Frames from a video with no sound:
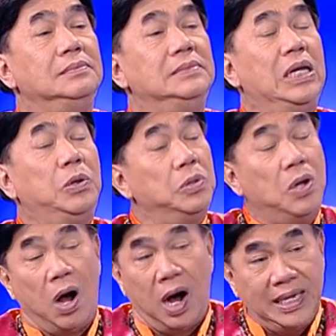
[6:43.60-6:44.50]
ถ้าคุณ
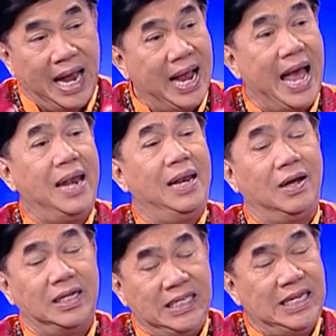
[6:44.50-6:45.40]
ขออย่างนั้น แล้ว
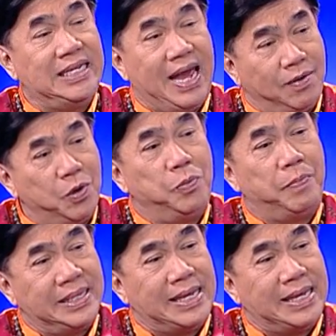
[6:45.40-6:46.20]
ก็ชี้แจงว่าคุณไป